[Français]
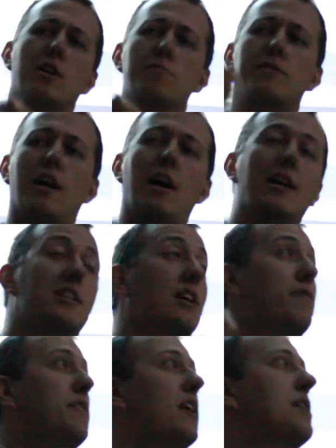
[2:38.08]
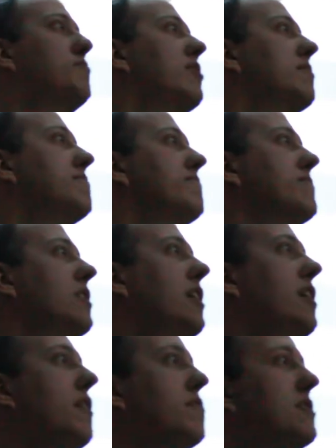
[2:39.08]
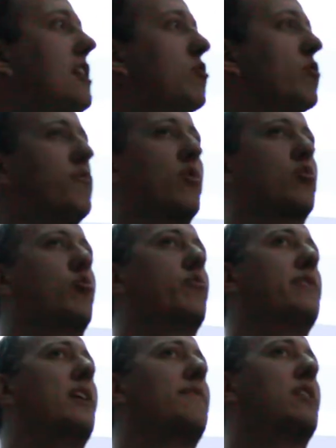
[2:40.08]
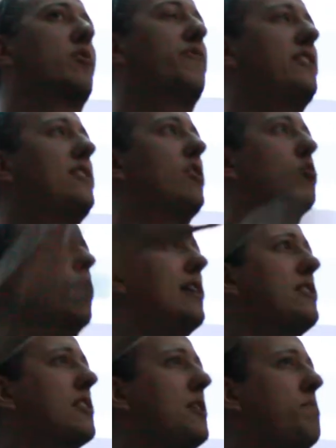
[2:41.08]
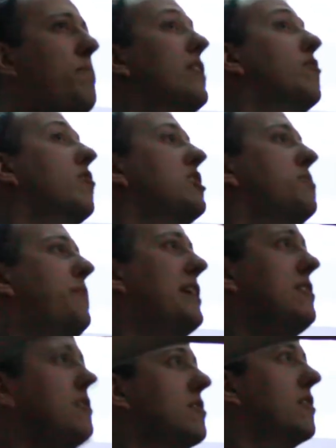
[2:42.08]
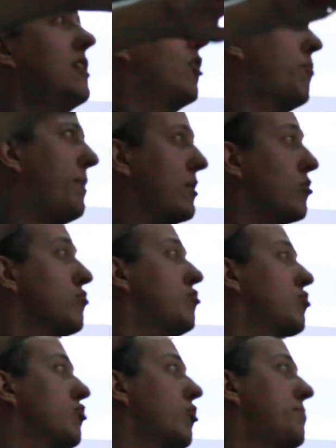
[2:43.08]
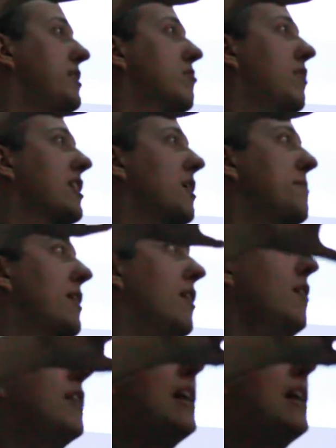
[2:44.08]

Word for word: comme ça à travers les points. Vous allez donc vous retrouver avec en fait des droites qui partent dans l'espace, en partant du centre optique de la caméra,